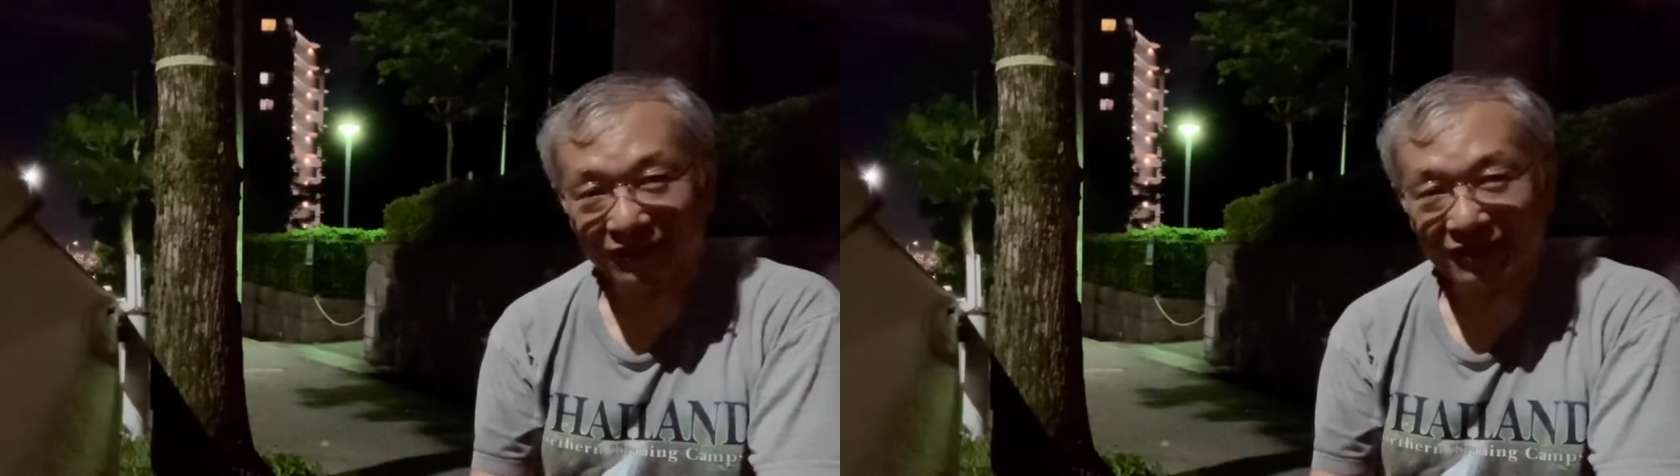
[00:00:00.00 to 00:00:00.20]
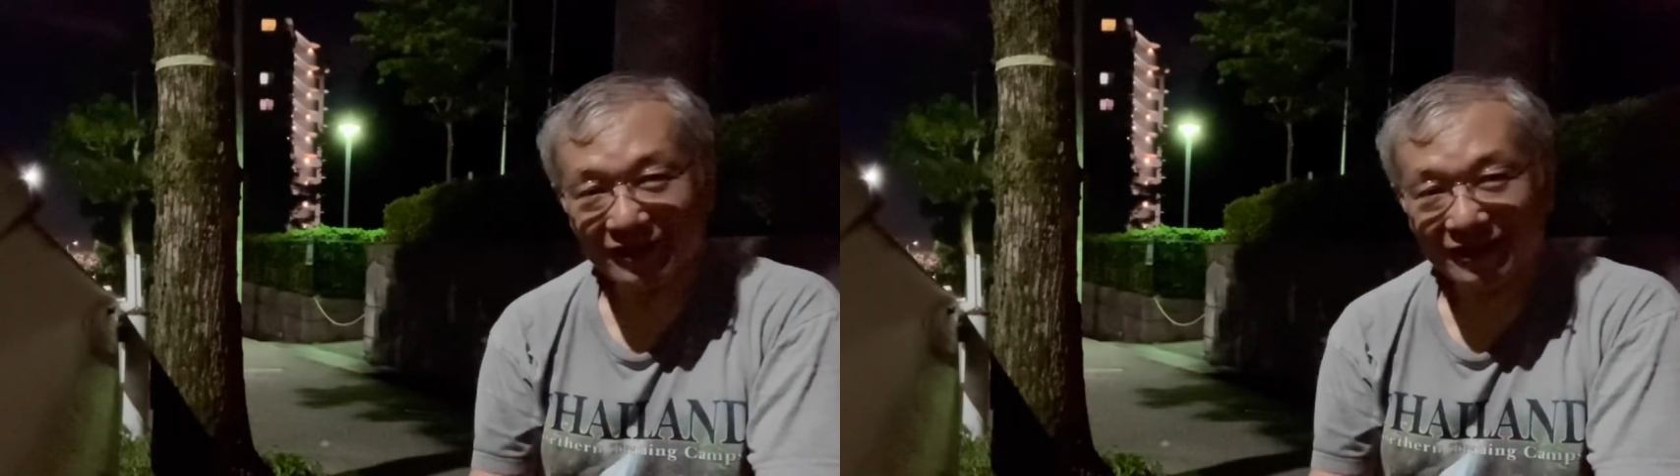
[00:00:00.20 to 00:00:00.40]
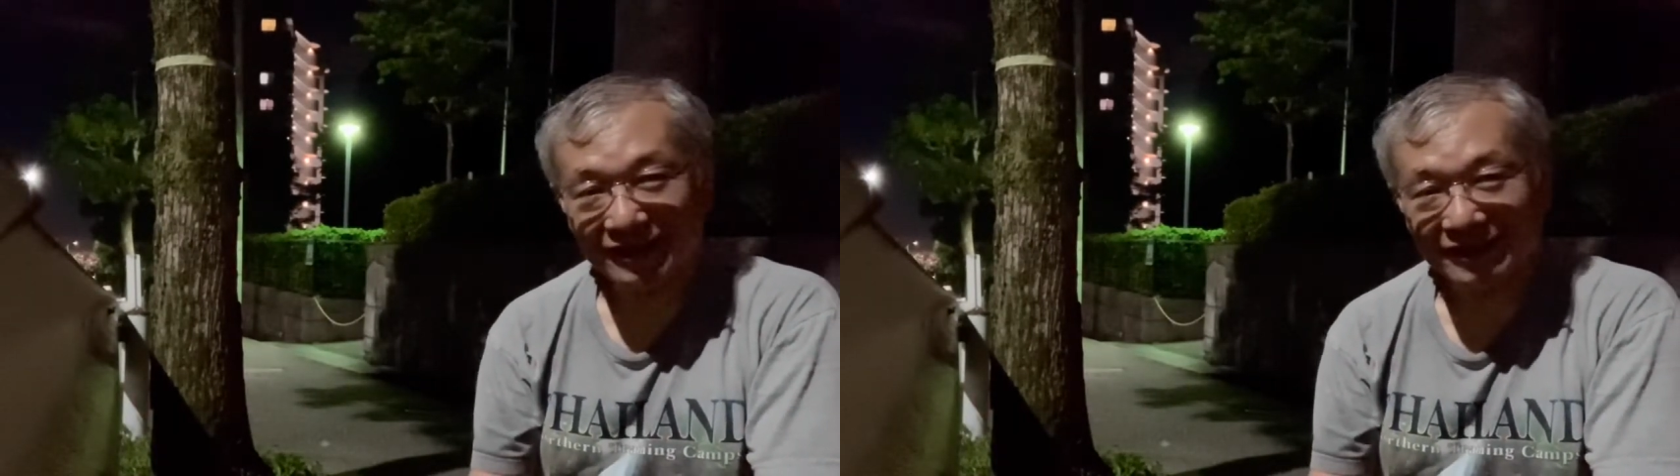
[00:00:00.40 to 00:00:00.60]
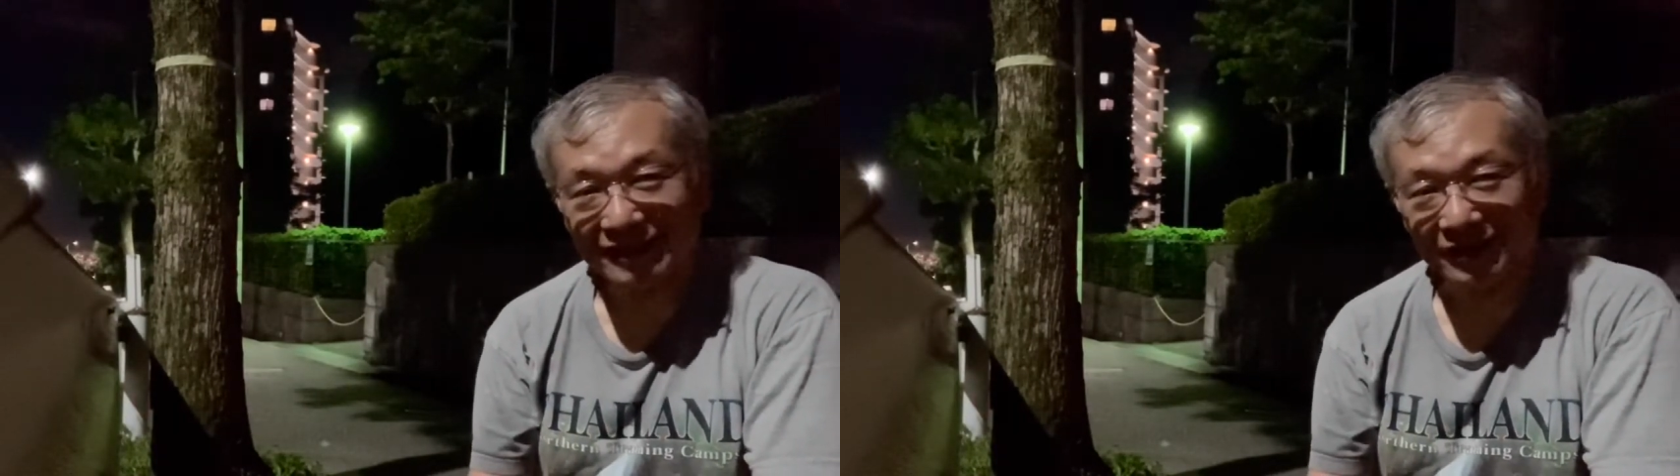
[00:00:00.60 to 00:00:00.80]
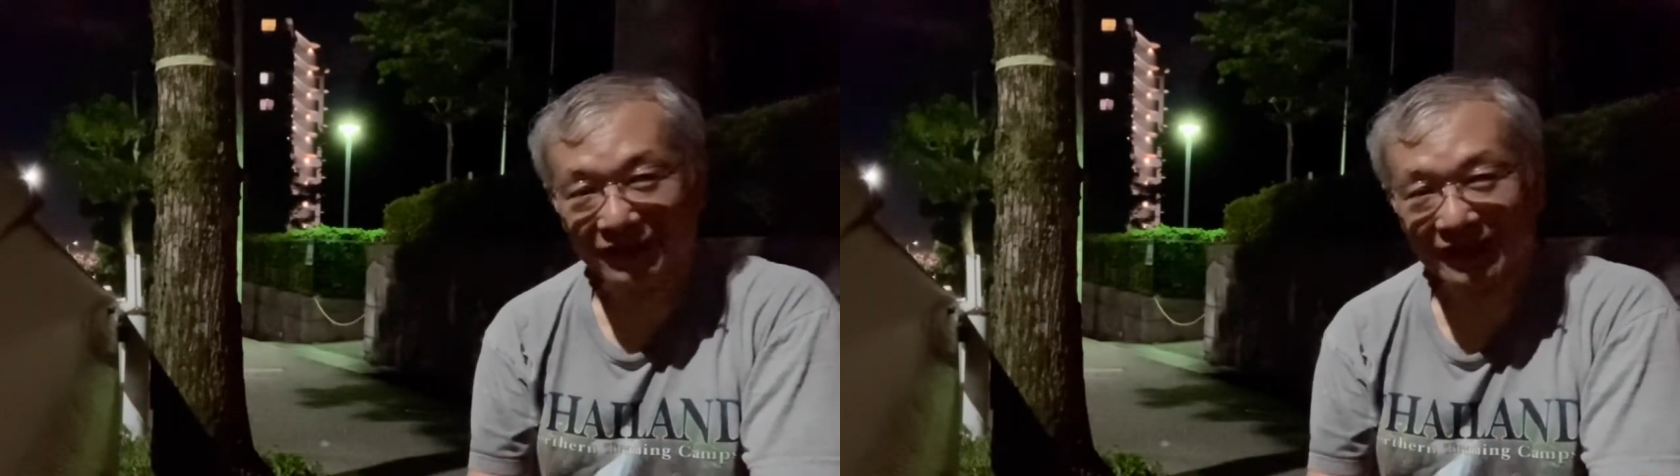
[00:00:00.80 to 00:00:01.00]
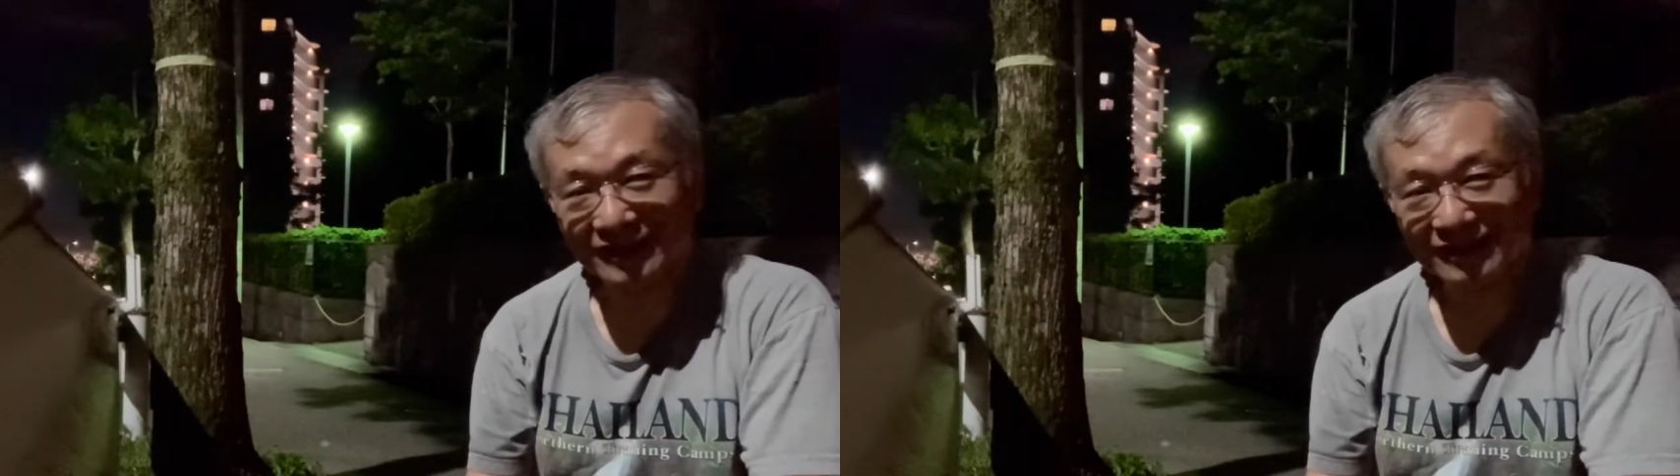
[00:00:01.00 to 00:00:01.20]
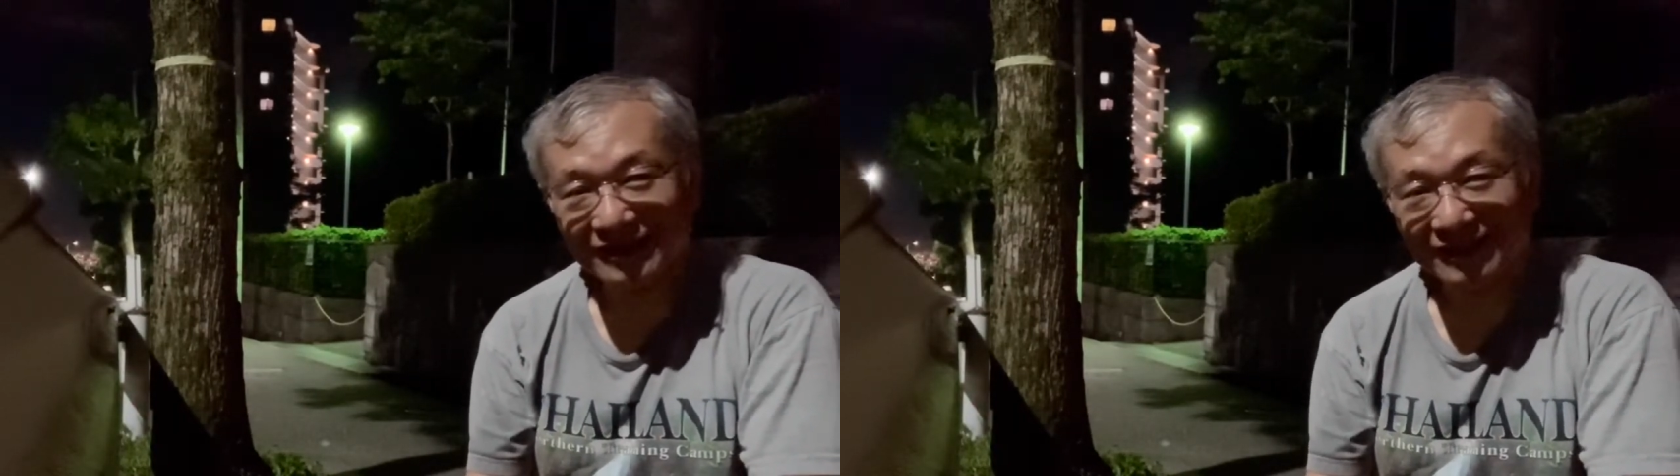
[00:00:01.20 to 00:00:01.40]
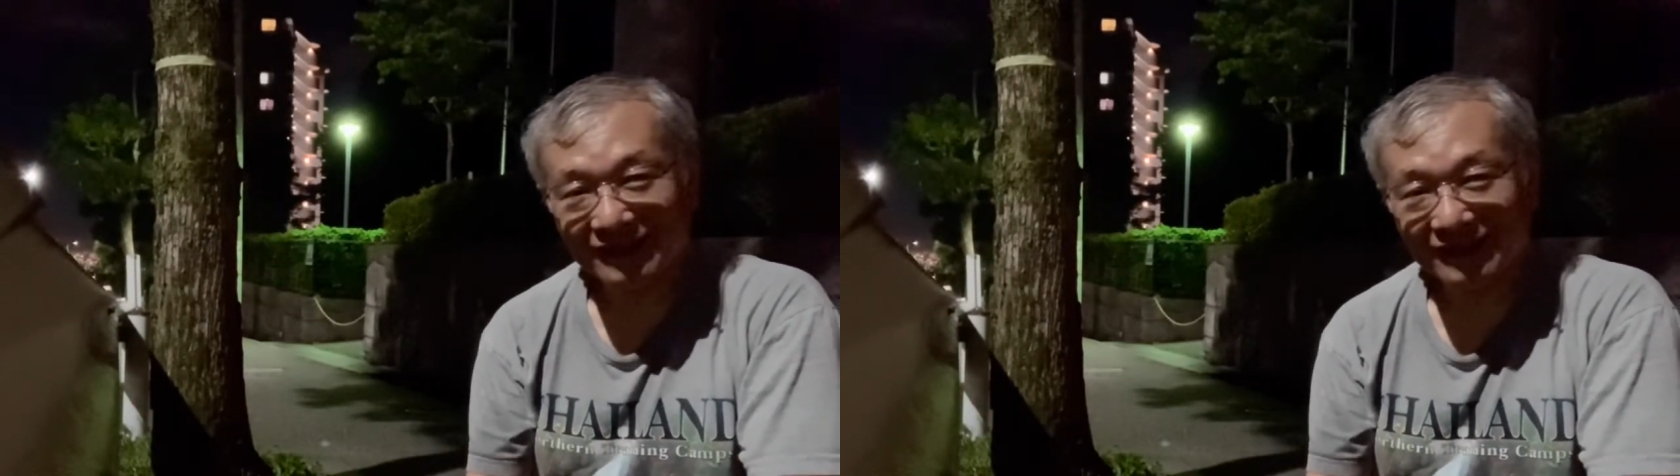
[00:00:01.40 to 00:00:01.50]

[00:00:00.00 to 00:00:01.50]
をしてみます